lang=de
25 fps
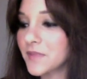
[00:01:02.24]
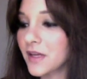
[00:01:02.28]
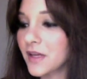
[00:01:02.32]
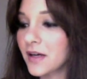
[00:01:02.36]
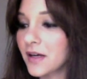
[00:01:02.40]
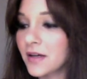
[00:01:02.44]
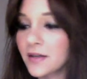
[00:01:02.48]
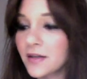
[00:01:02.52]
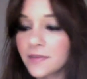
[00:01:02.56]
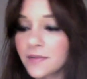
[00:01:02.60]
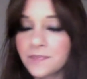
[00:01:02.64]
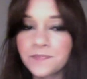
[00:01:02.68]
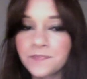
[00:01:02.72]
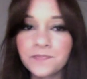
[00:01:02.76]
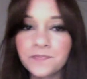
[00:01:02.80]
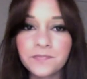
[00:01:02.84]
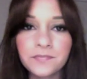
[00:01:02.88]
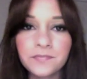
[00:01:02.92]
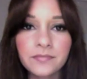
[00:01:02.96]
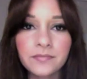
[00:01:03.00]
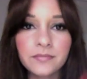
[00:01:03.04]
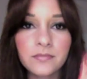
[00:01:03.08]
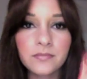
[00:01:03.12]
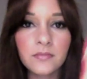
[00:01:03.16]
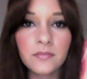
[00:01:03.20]
ähm,
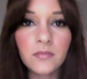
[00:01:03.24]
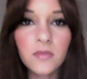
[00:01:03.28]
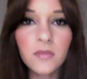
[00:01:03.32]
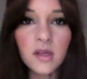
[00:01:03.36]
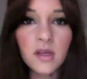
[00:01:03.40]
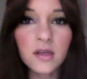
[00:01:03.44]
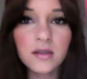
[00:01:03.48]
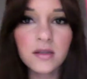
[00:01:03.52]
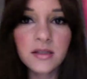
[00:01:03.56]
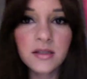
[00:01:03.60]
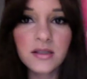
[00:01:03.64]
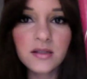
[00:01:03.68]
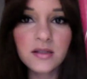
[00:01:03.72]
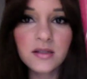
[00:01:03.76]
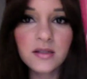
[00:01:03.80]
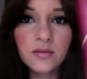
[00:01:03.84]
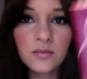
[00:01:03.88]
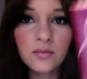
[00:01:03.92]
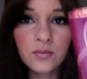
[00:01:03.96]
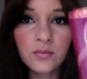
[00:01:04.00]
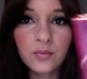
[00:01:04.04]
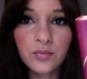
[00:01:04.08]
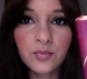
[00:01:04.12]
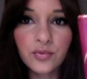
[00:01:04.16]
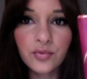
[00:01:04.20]

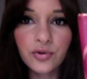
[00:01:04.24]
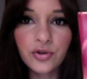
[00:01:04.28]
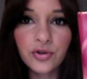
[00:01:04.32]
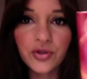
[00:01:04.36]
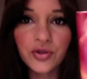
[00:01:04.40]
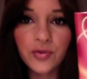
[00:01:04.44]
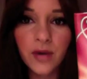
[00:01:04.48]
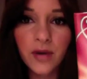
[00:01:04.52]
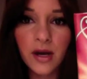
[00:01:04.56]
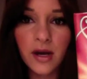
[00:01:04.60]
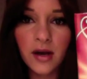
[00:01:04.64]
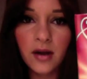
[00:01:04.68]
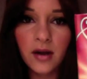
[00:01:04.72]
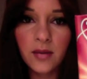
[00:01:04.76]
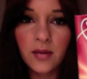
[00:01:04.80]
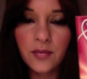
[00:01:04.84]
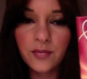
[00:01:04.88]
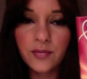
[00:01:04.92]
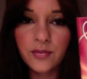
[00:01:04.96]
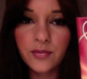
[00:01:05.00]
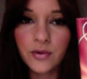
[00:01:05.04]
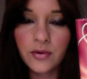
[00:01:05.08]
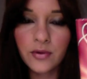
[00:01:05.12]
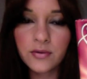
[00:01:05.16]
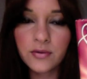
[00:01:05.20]
diesen Bourgeois
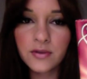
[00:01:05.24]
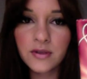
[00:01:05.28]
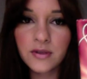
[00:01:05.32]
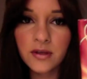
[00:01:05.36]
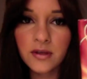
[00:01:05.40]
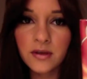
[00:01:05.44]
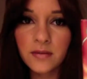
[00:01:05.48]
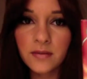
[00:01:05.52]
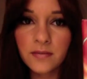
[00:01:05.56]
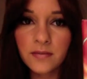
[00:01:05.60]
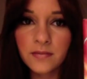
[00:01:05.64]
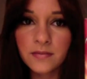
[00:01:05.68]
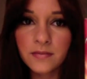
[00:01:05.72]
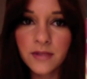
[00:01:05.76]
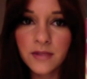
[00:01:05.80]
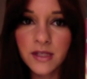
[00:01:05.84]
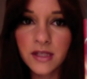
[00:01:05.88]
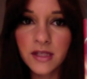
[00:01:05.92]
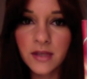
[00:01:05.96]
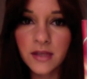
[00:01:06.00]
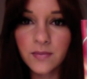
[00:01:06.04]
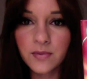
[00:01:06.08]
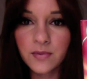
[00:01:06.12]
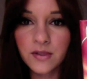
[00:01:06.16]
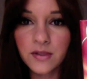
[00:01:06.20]
Bronzer, den
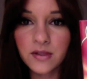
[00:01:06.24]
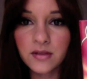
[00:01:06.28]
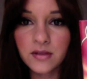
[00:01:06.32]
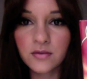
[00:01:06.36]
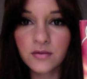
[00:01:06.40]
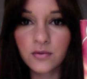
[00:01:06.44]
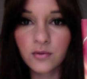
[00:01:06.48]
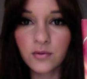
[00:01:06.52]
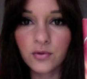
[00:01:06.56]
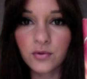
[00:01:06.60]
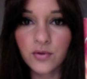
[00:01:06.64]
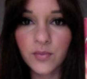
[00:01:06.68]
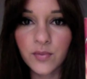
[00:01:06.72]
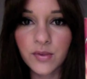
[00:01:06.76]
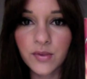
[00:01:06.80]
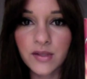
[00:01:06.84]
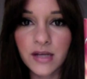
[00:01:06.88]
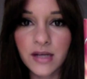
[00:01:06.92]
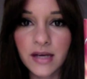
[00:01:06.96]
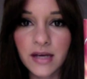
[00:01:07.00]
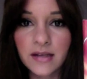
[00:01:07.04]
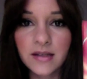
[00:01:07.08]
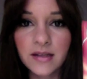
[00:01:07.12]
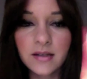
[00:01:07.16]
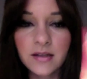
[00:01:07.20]
gibt es in
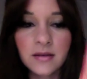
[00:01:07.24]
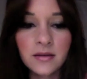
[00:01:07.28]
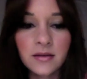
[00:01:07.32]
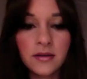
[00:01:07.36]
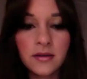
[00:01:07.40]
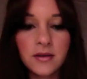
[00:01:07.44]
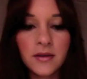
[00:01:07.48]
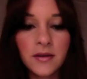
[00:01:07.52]
Großbritannien.